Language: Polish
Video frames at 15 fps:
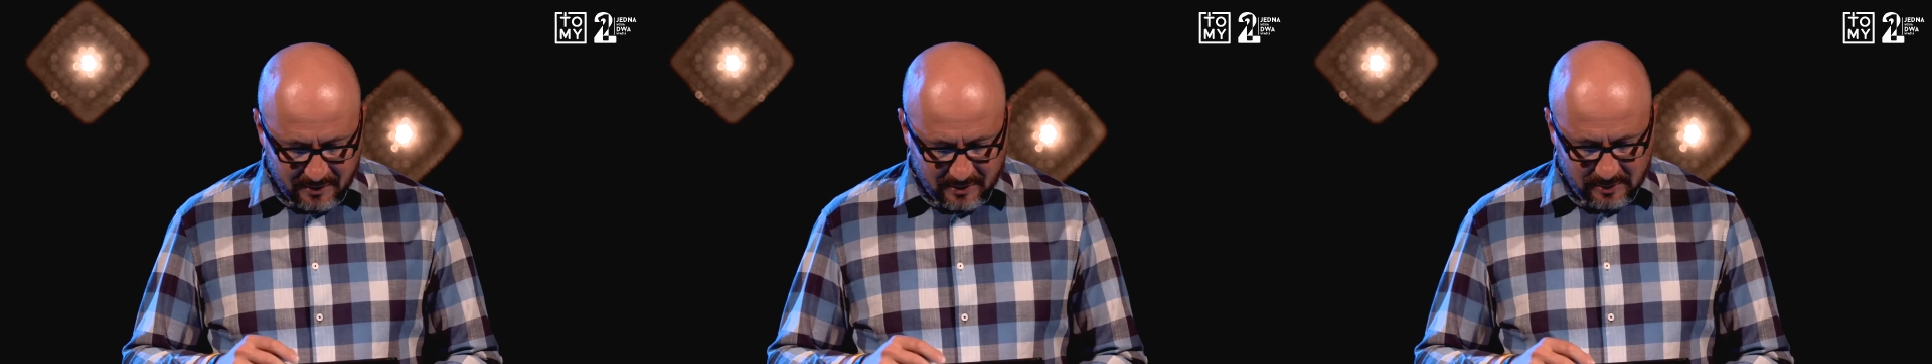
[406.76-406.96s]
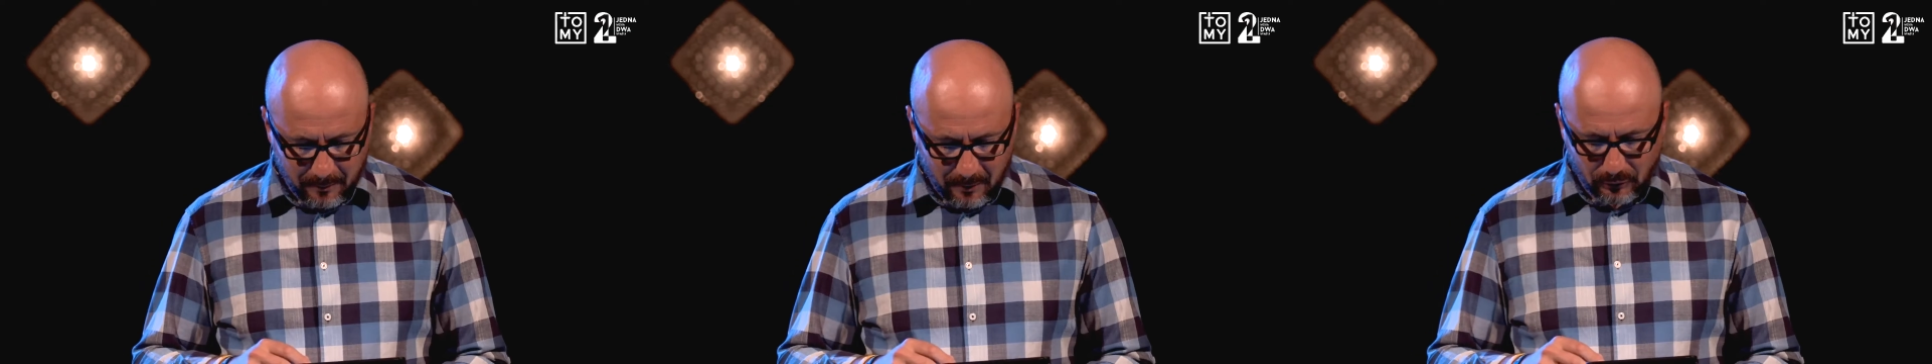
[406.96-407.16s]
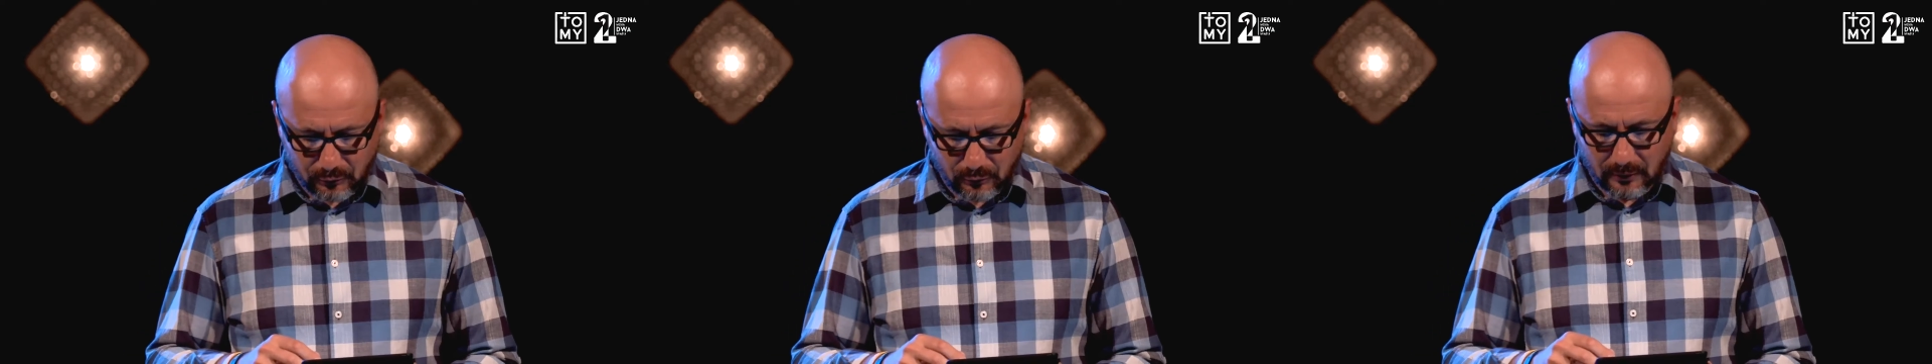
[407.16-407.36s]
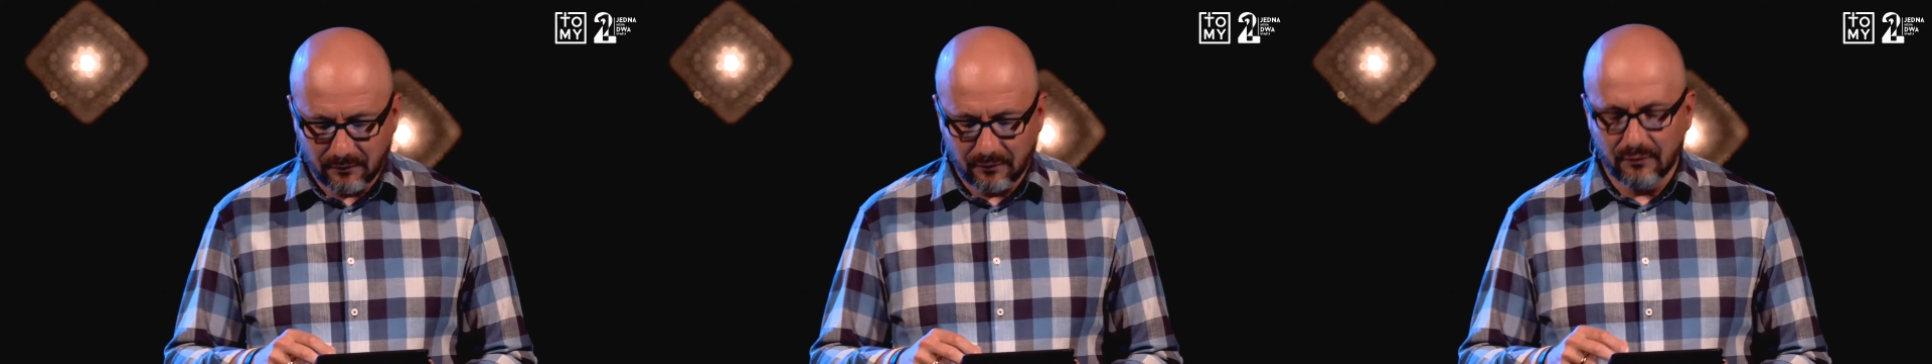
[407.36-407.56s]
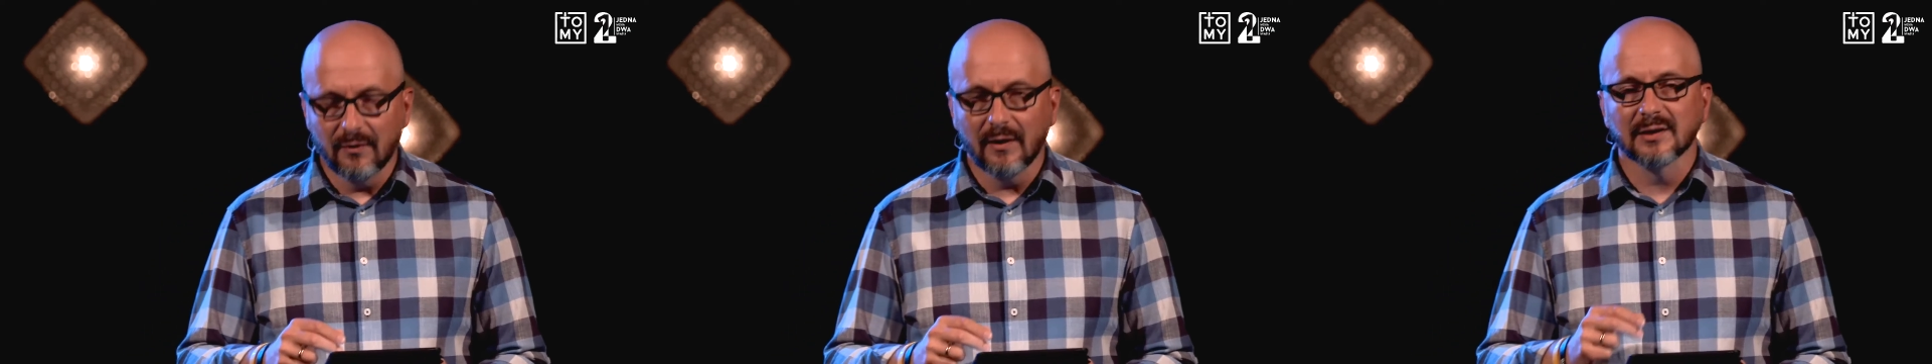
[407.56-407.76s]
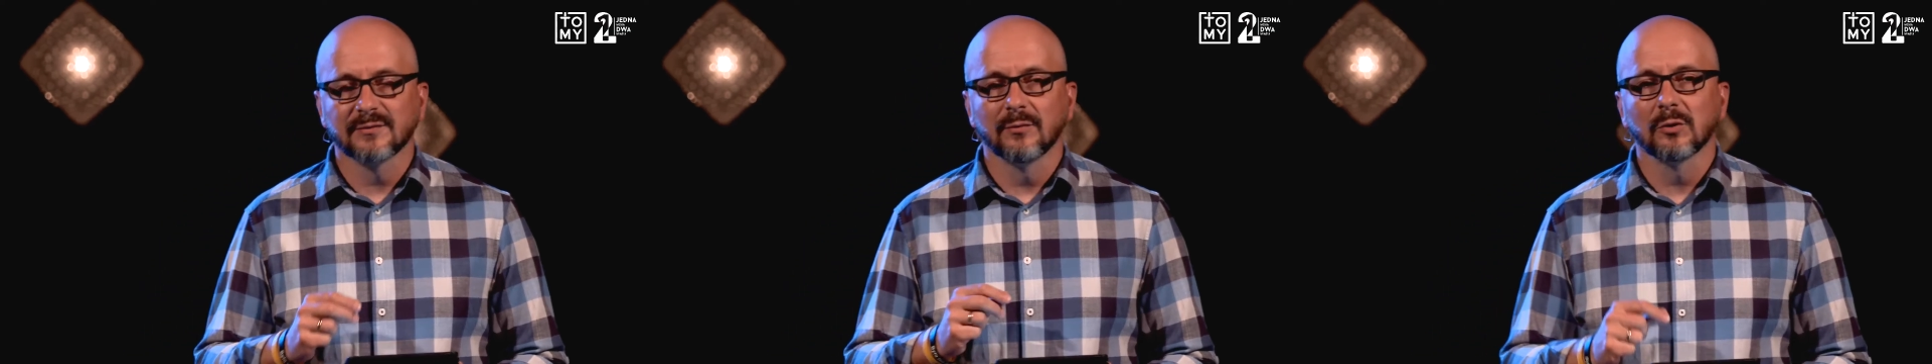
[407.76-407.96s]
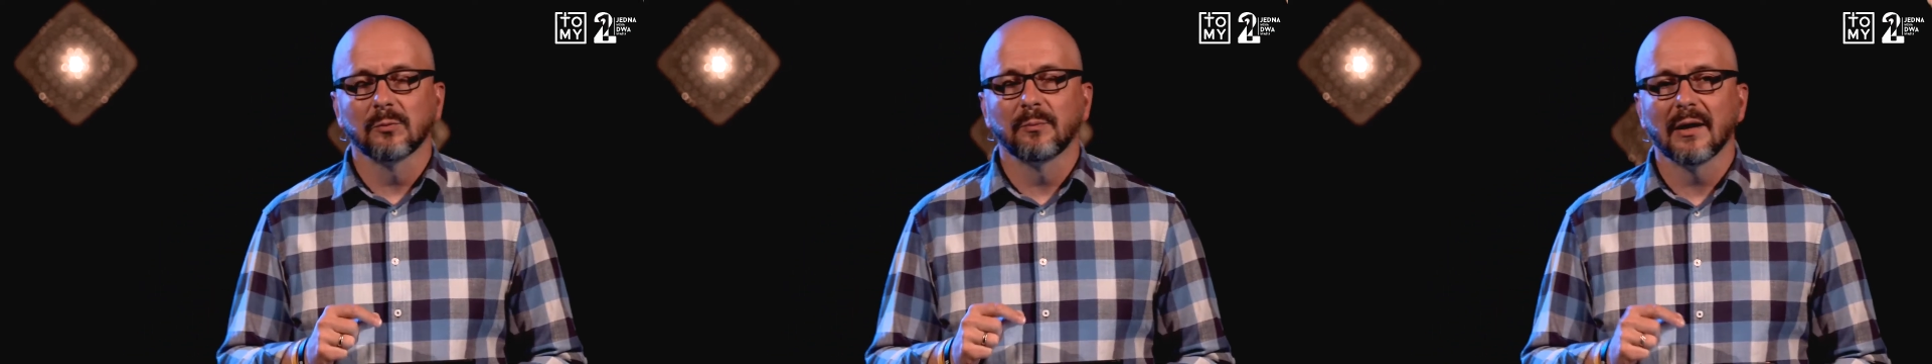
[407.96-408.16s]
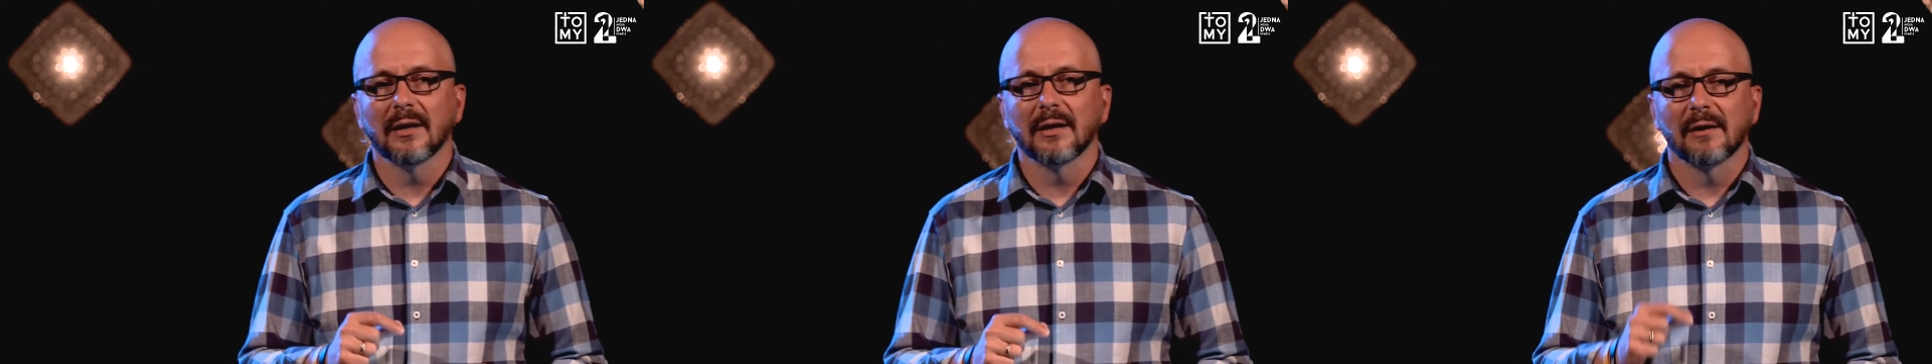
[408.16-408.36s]
sobie otuchy w chwilach
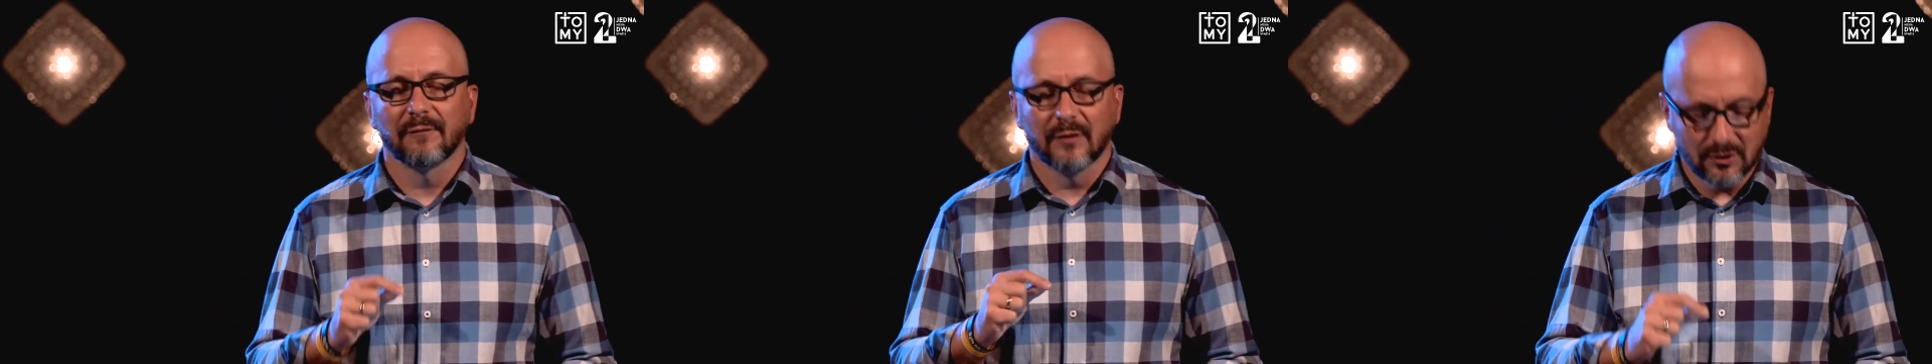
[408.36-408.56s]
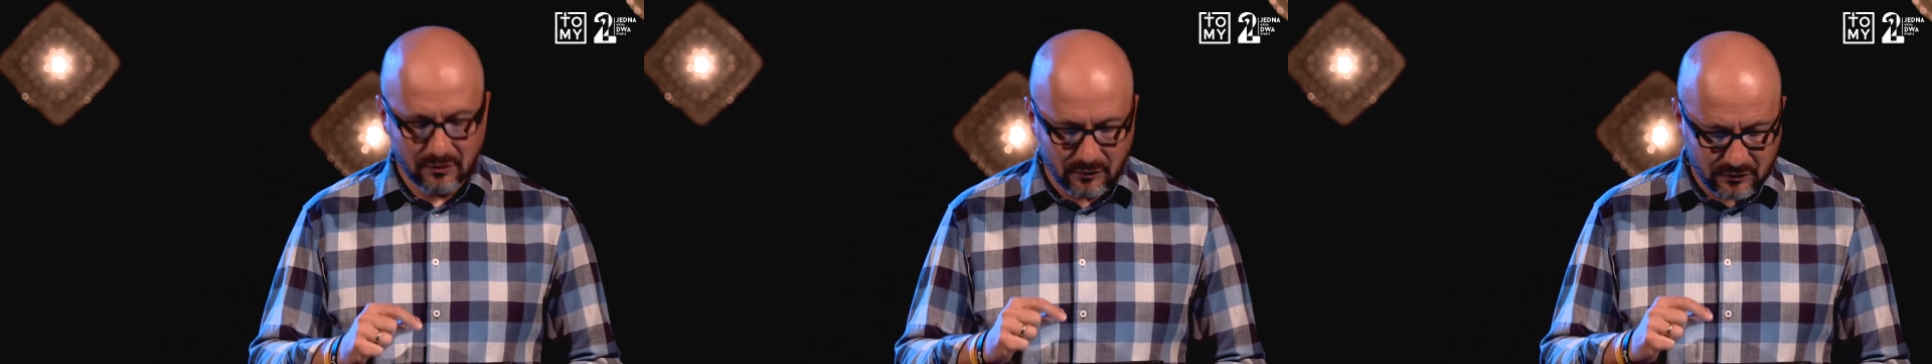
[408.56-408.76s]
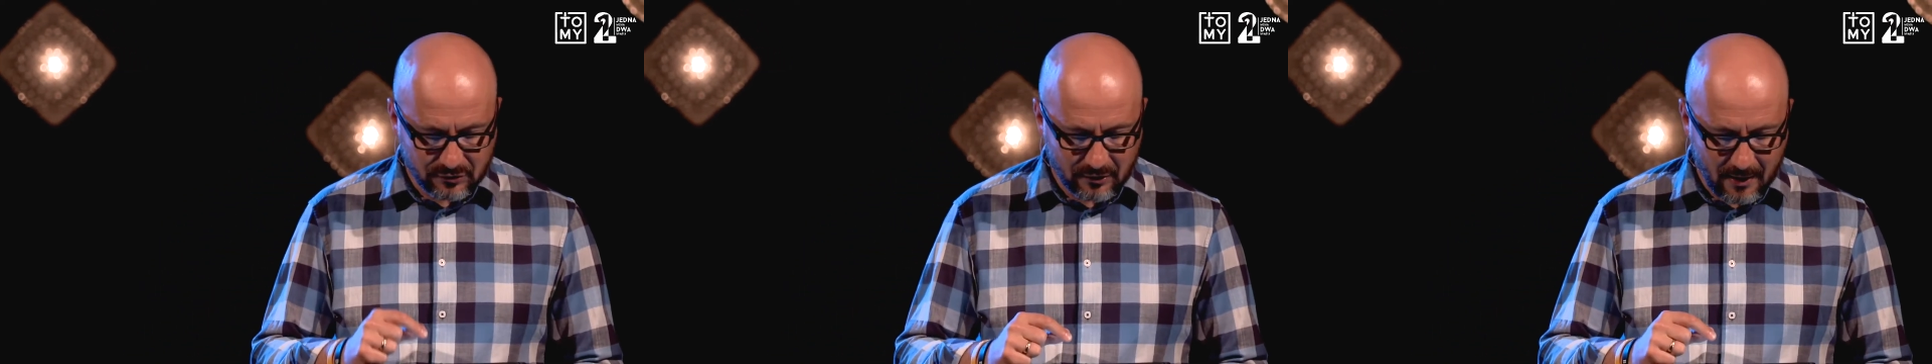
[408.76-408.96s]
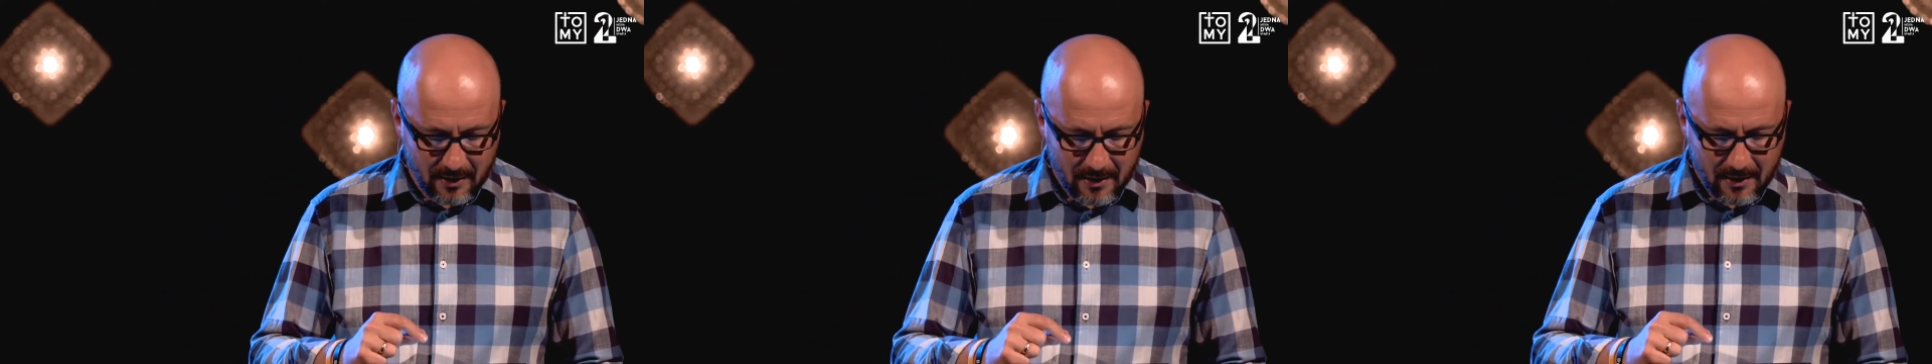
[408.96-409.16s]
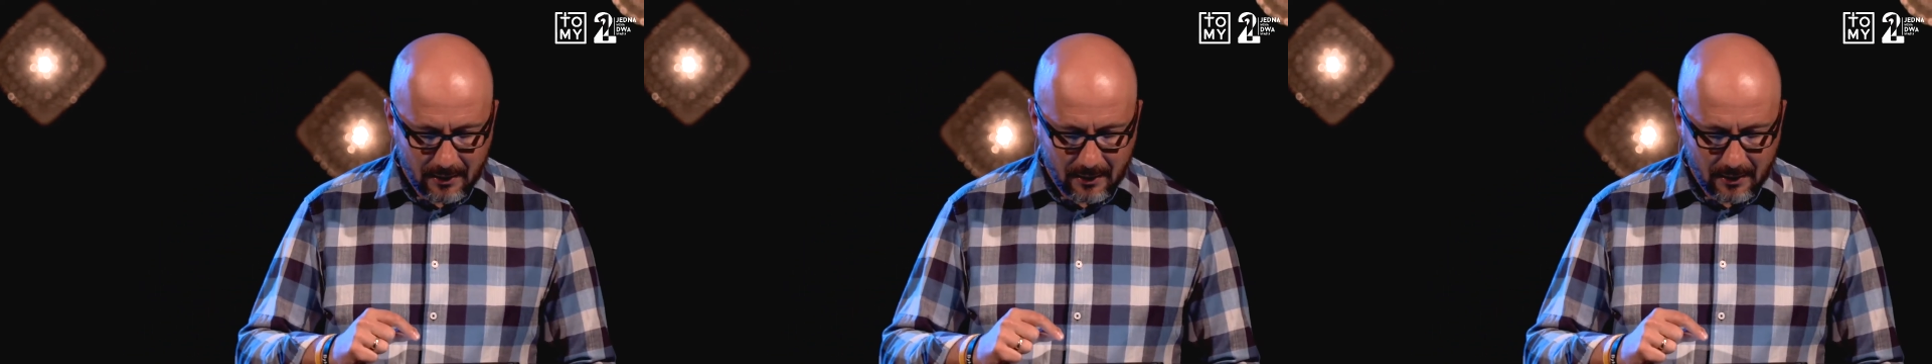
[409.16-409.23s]
zwątpienia, wierząc, że